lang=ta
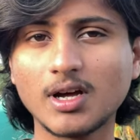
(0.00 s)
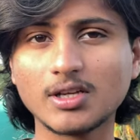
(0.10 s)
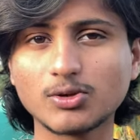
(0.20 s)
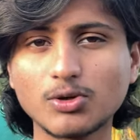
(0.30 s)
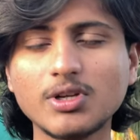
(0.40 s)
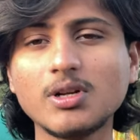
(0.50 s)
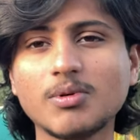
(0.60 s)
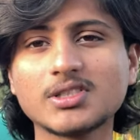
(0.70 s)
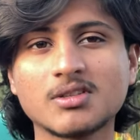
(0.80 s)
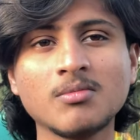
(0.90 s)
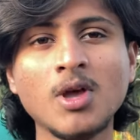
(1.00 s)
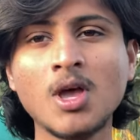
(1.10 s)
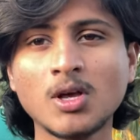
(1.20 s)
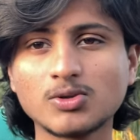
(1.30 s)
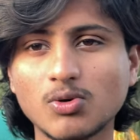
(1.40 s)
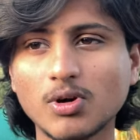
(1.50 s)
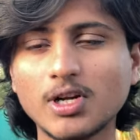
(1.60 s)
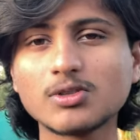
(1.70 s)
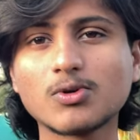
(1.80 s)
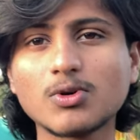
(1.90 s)
சொட்டு நீர் பாசனம் ஸோ
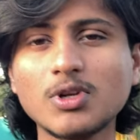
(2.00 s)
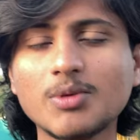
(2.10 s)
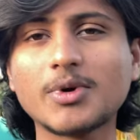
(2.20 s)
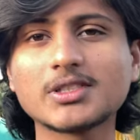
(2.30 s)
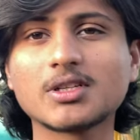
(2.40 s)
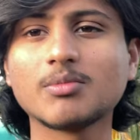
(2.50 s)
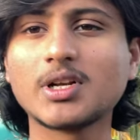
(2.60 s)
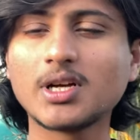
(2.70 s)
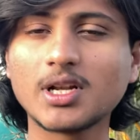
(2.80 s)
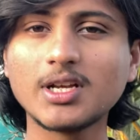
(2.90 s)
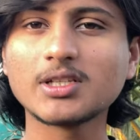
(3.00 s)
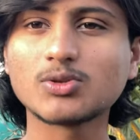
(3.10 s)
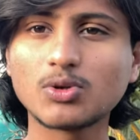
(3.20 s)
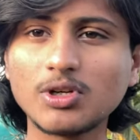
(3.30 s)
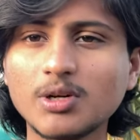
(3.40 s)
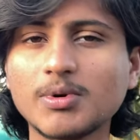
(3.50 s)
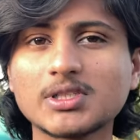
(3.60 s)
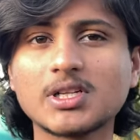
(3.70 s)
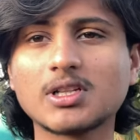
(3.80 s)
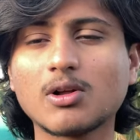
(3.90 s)
உங்ககிட்ட சொட்டு நீர் பாசனம் இருக்குன்னா நீங்கள் சொட்டு நீர்
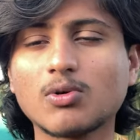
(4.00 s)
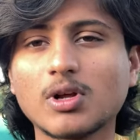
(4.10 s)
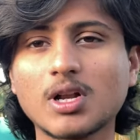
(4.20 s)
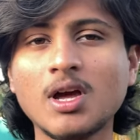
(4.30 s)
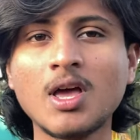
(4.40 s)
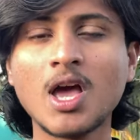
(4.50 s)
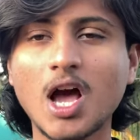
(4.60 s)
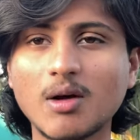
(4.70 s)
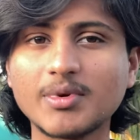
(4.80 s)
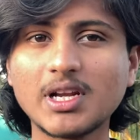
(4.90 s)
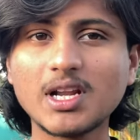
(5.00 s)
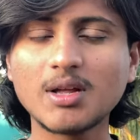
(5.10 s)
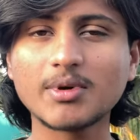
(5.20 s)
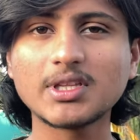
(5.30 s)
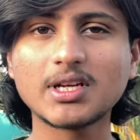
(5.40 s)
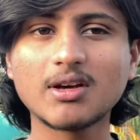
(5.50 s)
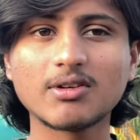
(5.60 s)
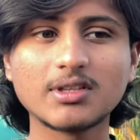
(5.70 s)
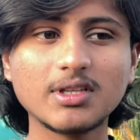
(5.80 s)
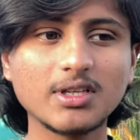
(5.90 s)
பாசனத்தில் கொடுக்கலாம் அப்படி இல்லைன்னா பார்த்தீங்கன்னா
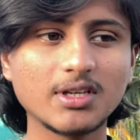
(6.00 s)
வந்து